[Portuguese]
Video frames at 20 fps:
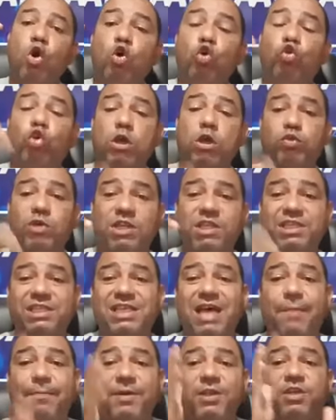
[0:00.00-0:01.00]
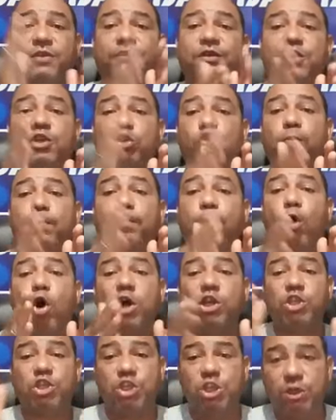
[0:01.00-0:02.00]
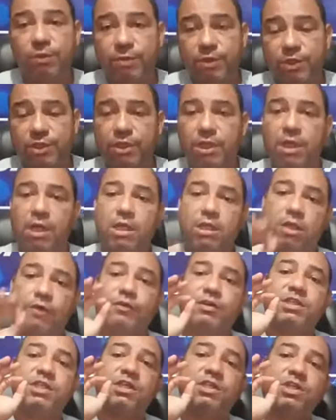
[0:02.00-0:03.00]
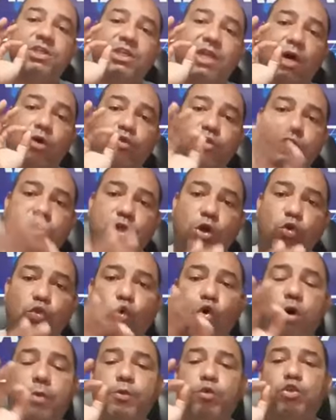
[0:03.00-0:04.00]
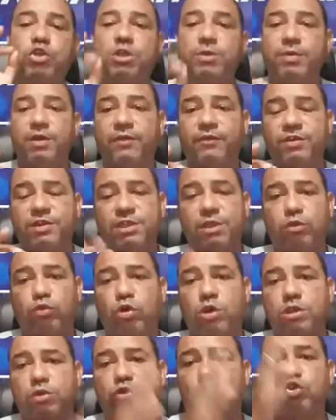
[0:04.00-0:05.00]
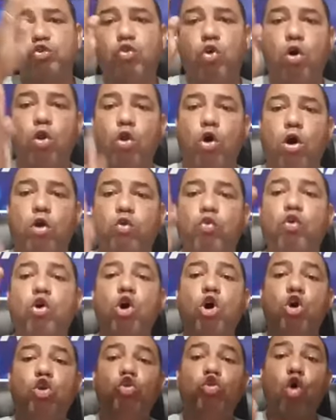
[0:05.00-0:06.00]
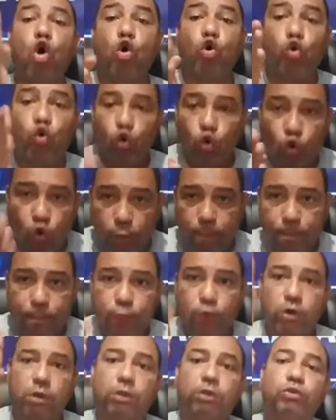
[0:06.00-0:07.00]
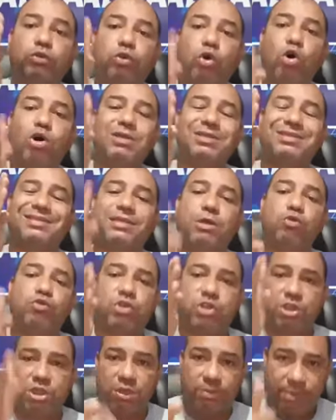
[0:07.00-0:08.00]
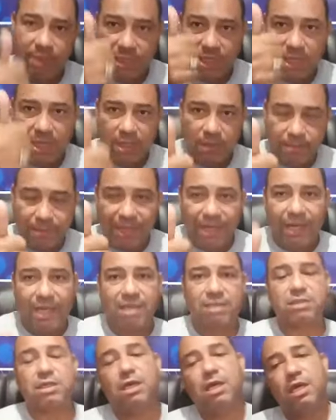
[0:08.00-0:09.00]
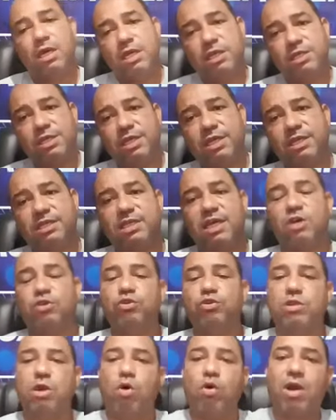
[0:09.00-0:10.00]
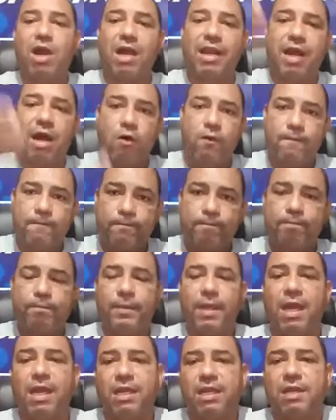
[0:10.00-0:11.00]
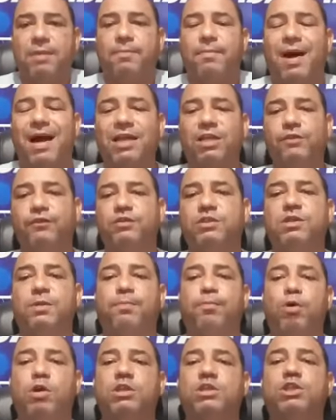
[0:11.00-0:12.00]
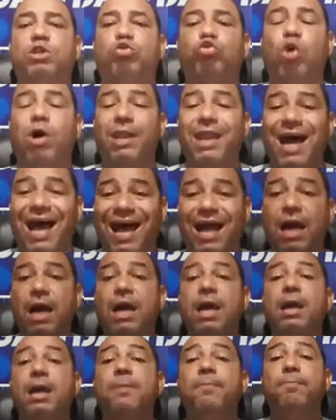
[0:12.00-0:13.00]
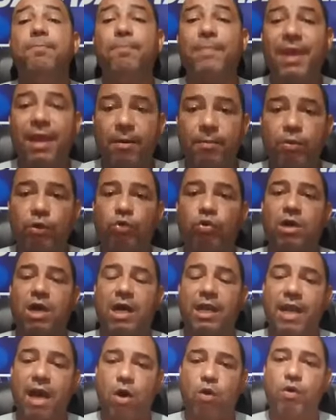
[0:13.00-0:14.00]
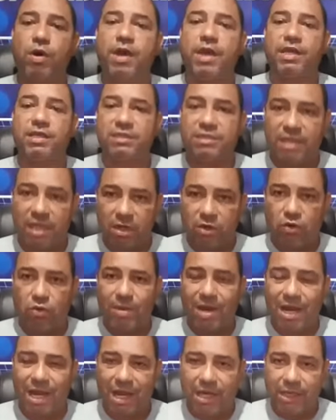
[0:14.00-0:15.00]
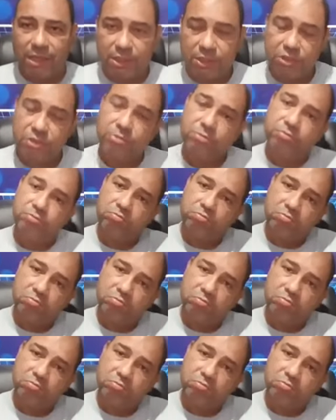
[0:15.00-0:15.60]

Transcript: O nosso WhatsApp é dividido por times. Então você diz lá o seu nome, o time que você torce, que eu te coloco no grupo do seu time. Beleza? E se quiser ajudar o canal, Aqui embaixo você pode se tornar membro do canal Resenha com Magalhães.